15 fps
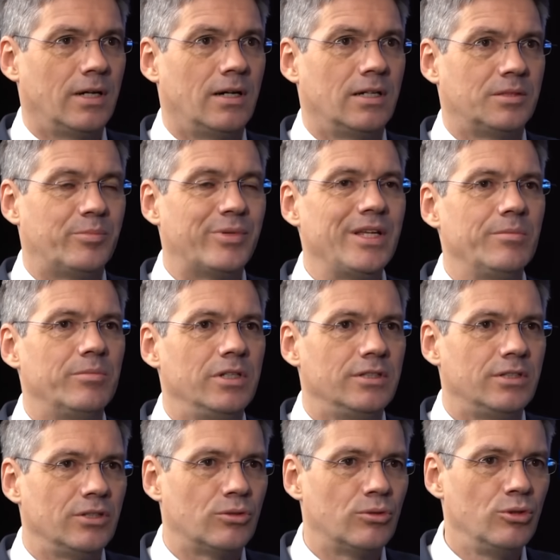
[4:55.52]
от прибыли
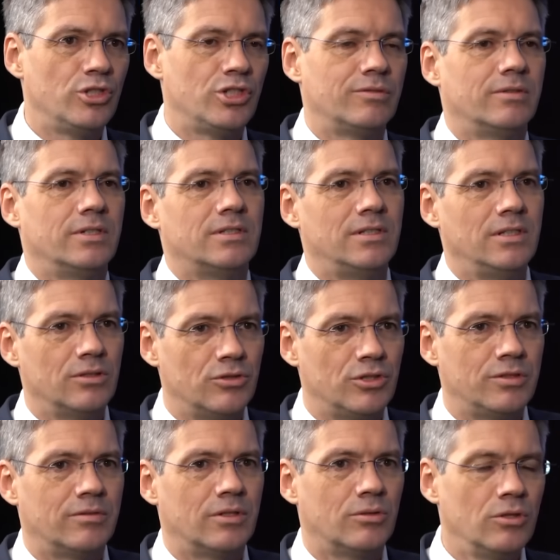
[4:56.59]
текущего и
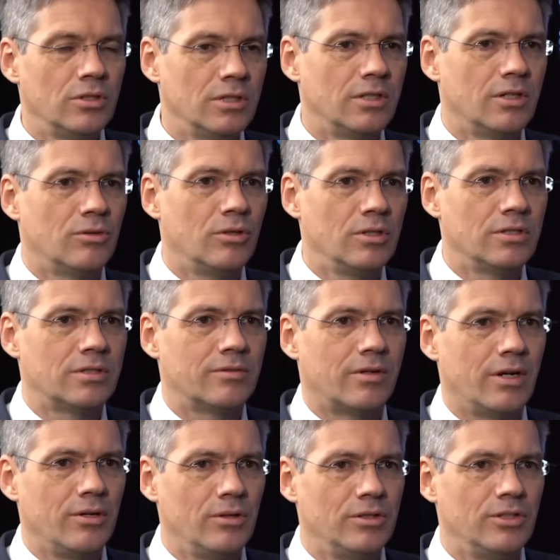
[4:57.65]
следующего года находится в
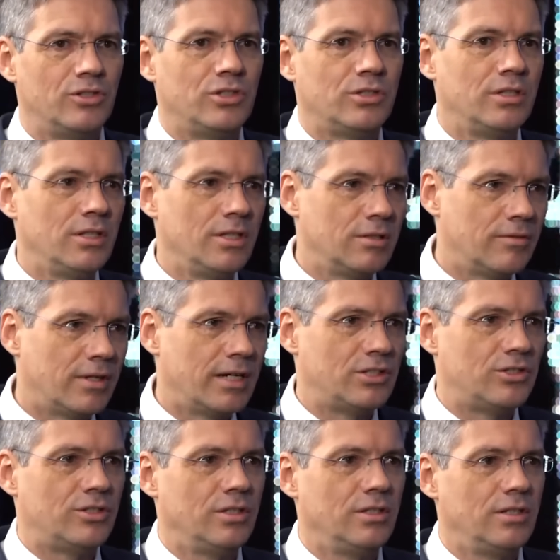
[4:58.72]
районе
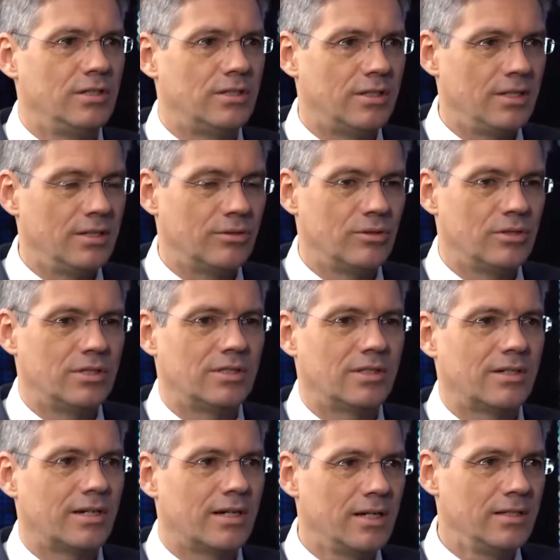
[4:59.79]
4,2-4,3. То есть это
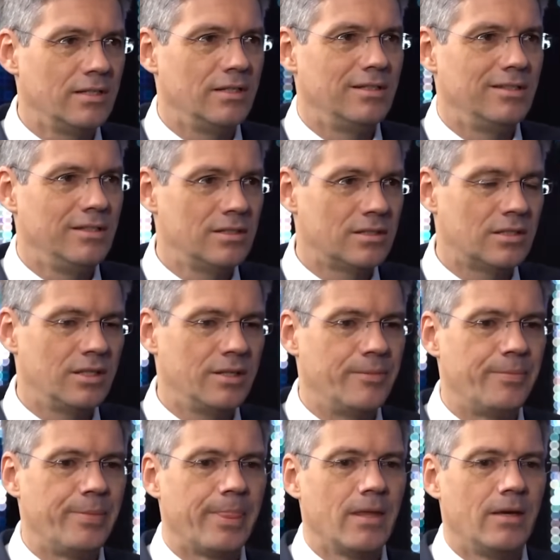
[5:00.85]
крайне низкие